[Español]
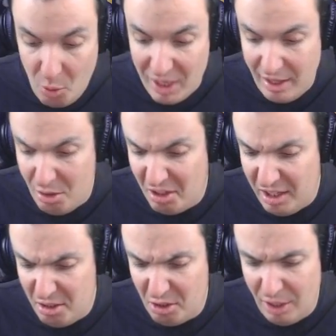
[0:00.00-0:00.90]
guardado Aquí
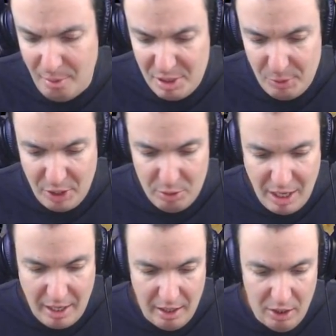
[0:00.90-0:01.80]
yo creo que le vamos a poner
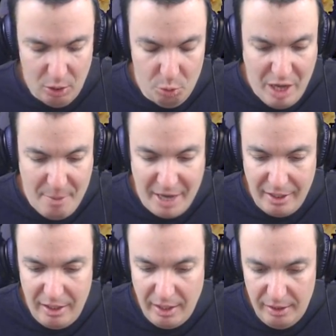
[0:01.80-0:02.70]
una, una
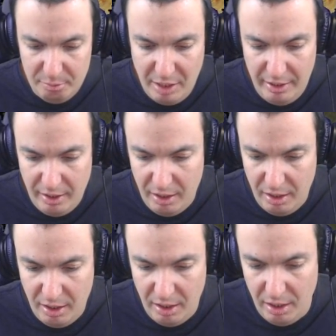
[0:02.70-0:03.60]
marquita, ¿vale?
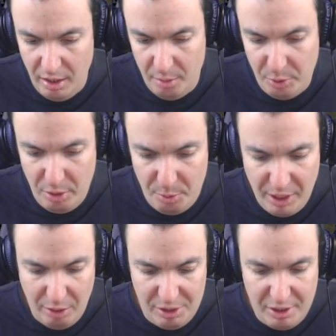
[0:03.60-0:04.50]
Eh,
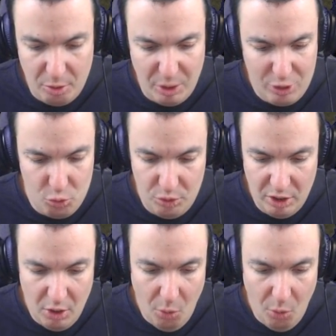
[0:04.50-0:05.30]
poner algo así como que es un,